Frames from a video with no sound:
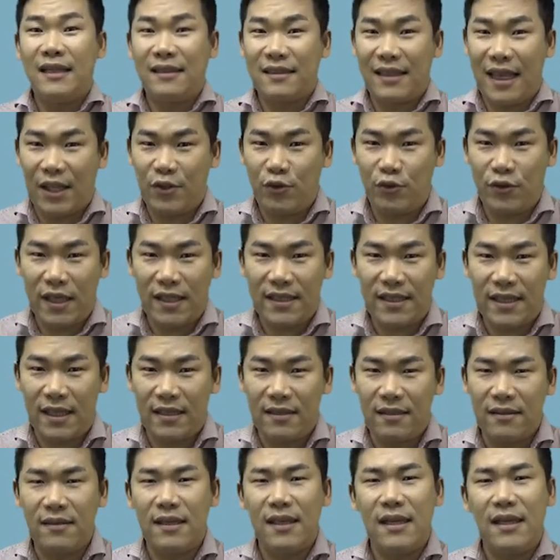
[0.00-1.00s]

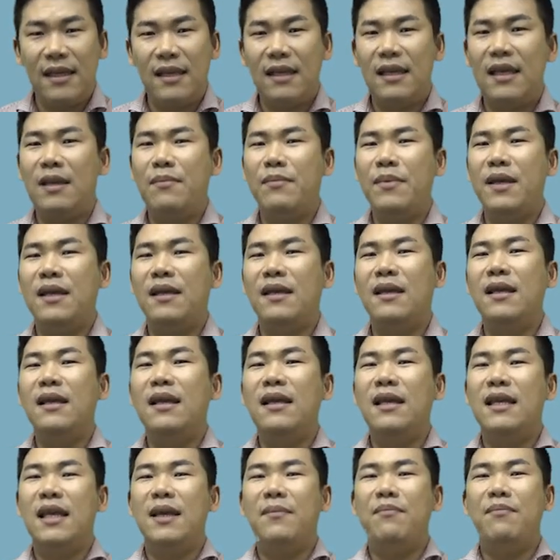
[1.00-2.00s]
다주택자는 이미
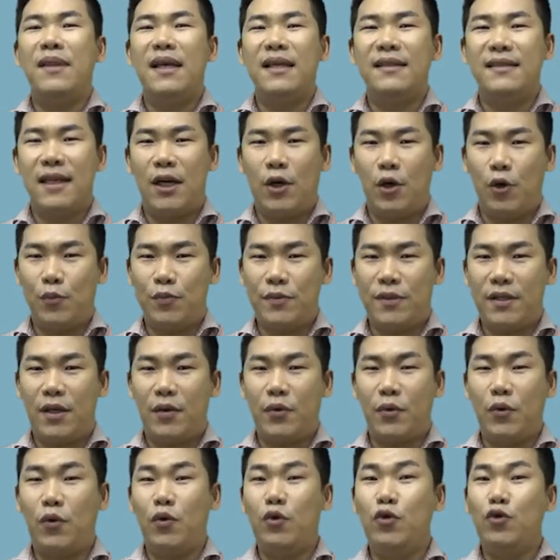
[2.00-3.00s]

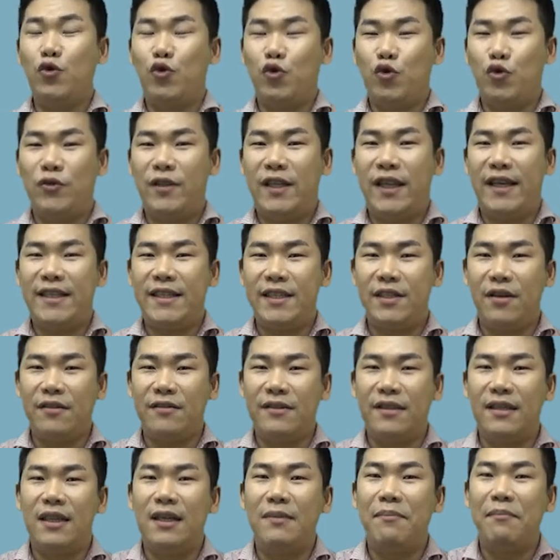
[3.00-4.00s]
임대사업자로 주택
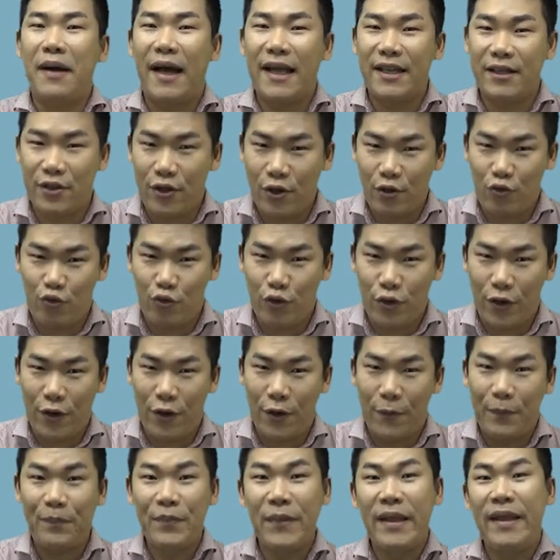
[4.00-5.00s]
정리를
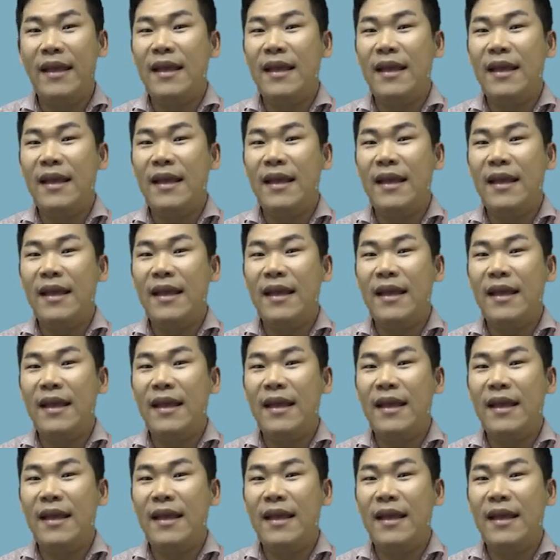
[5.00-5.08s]
마쳤고요.